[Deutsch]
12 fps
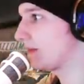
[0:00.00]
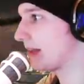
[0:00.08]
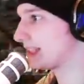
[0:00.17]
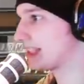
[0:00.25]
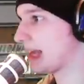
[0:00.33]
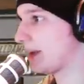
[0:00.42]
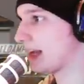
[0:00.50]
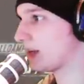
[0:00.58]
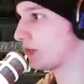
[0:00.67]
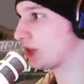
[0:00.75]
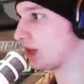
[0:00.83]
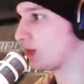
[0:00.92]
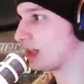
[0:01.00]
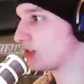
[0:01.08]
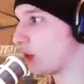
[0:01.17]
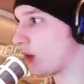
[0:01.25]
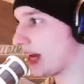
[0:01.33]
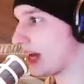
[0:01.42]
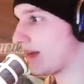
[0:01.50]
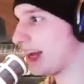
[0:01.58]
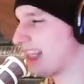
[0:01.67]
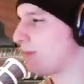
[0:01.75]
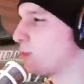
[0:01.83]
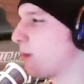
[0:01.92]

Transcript: Es ist kein Minecraft-Channel und es soll auch keiner werden. Ich habe